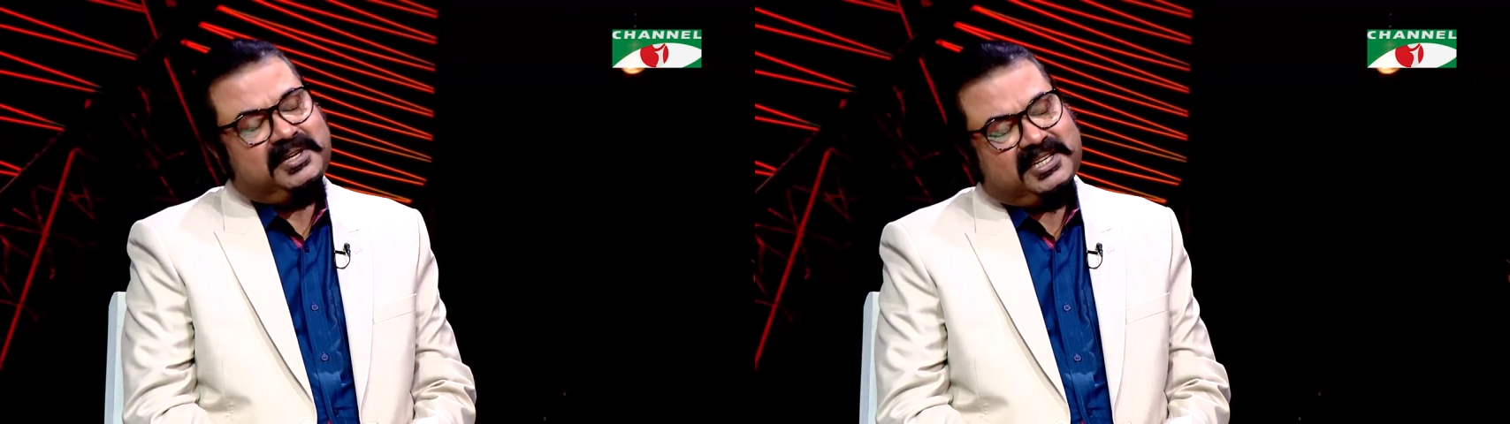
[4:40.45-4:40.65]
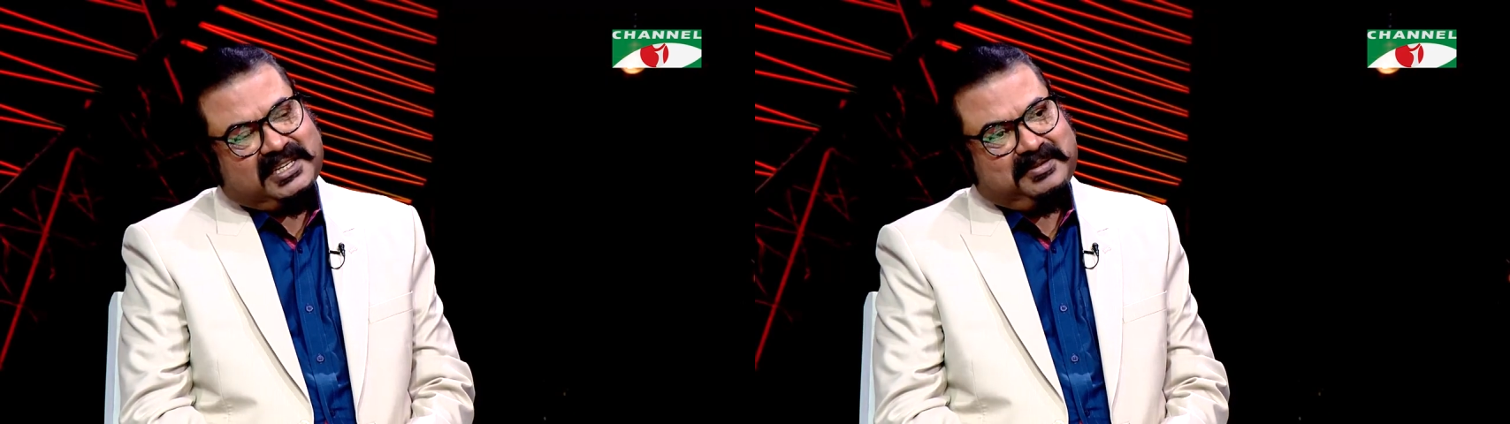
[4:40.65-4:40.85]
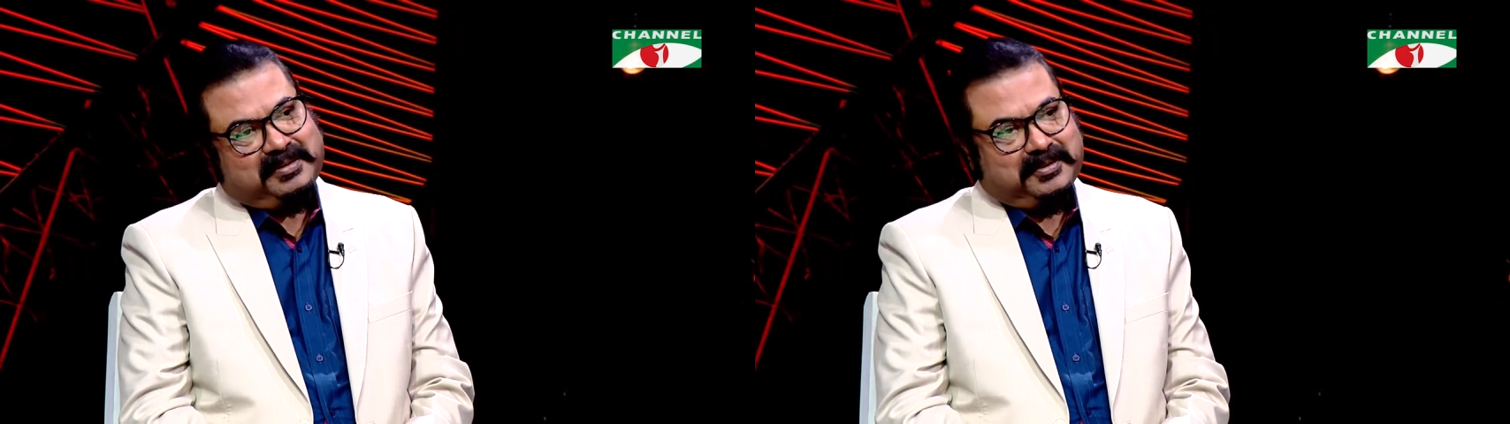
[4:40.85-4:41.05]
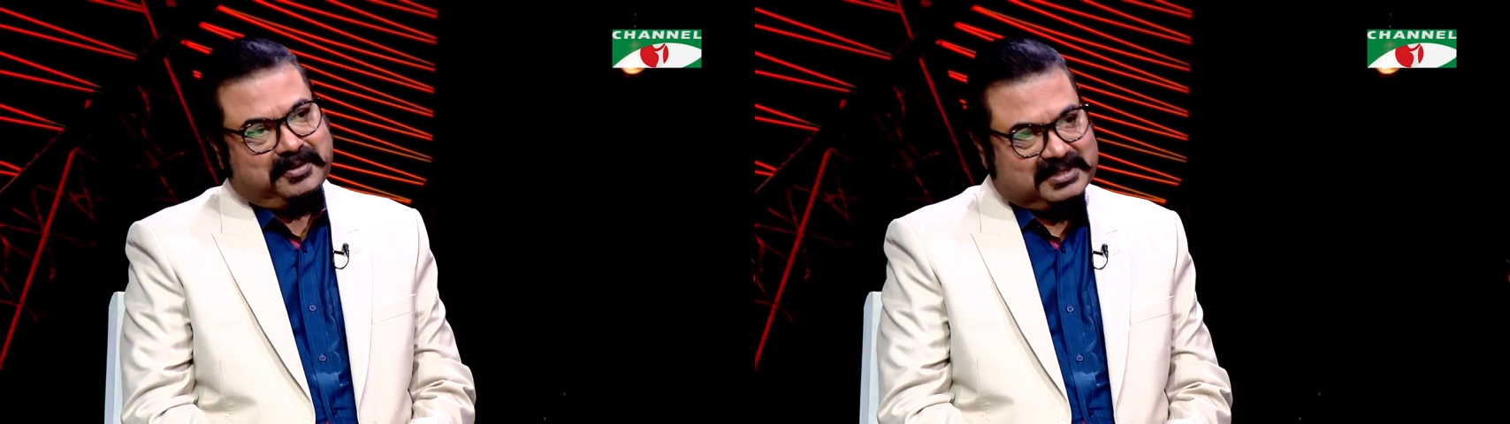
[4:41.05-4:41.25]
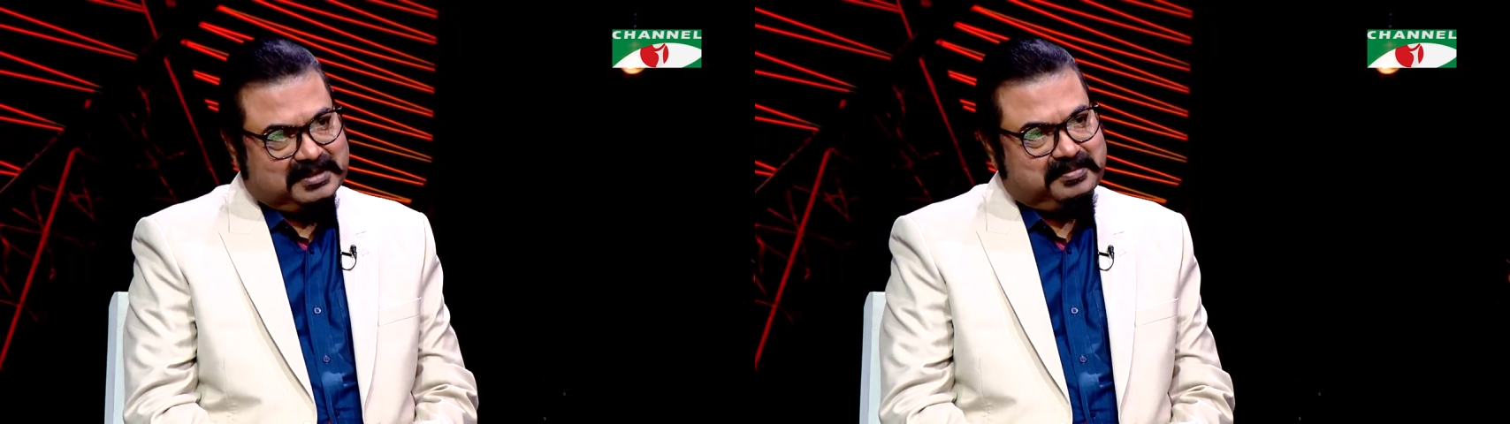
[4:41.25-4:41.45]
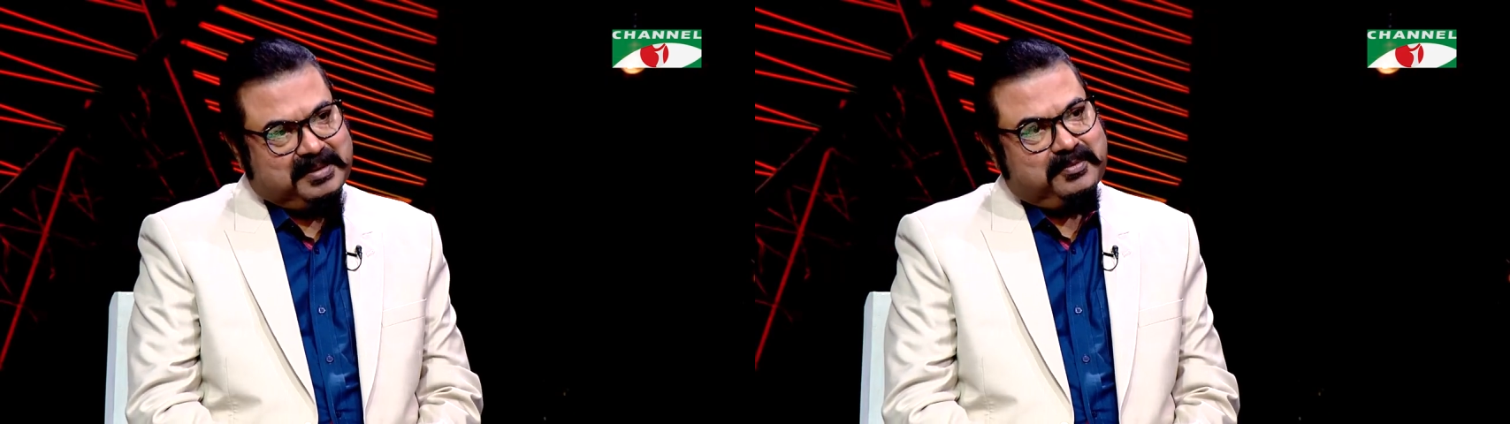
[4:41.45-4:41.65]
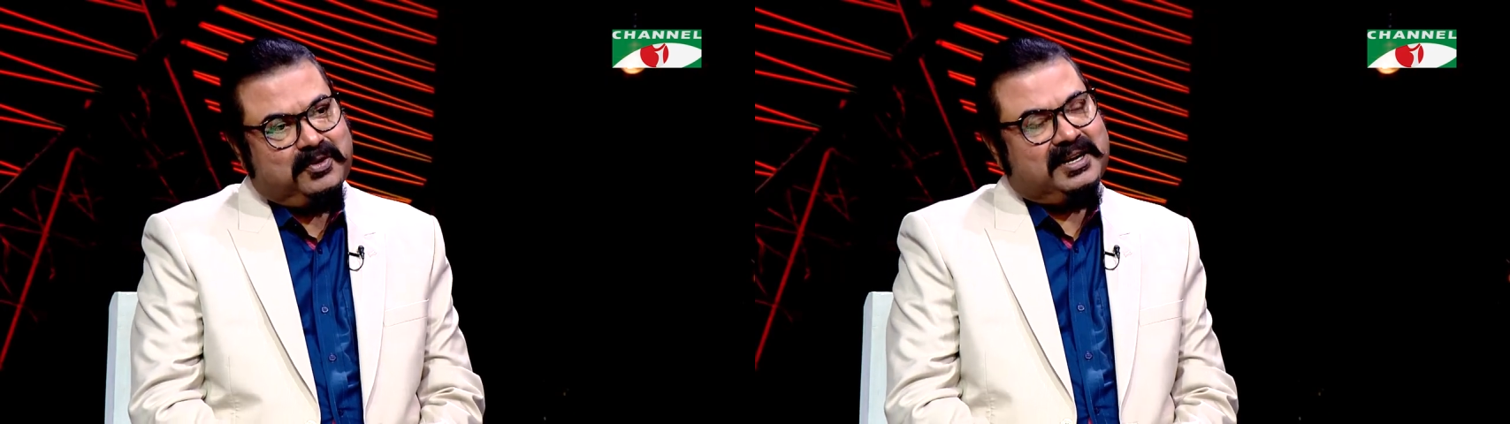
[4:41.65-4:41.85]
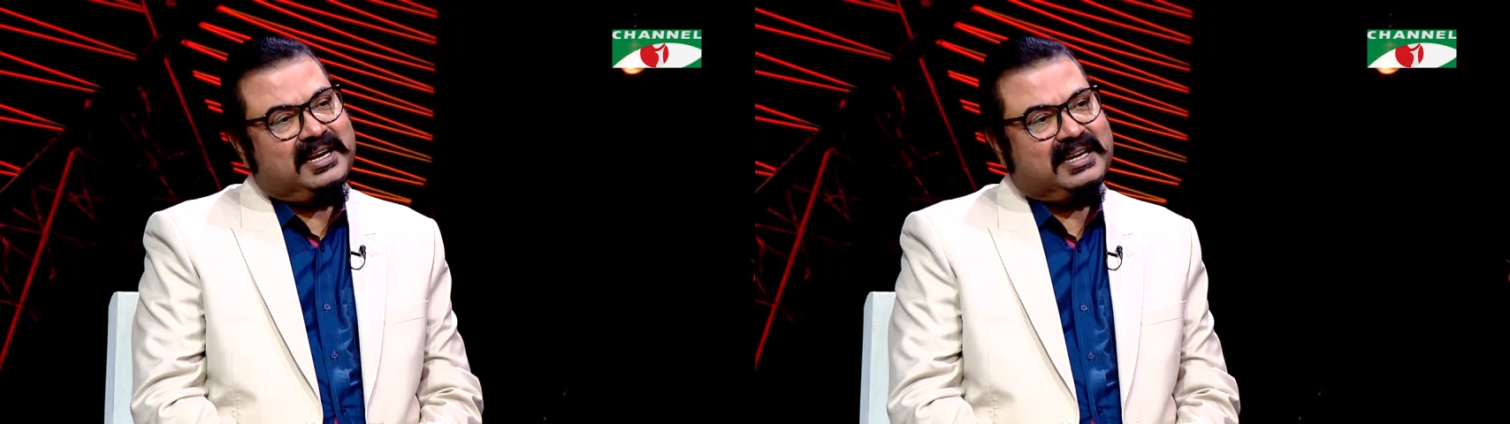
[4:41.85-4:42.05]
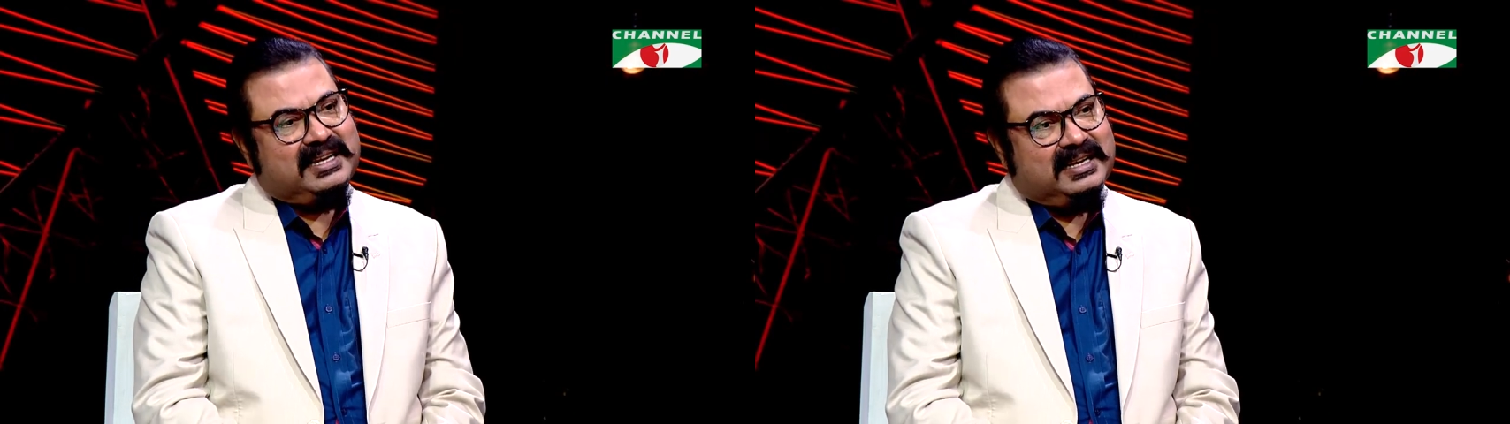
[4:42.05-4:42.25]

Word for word: বিয়েটা কিভাবে করেছেন বিয়েটা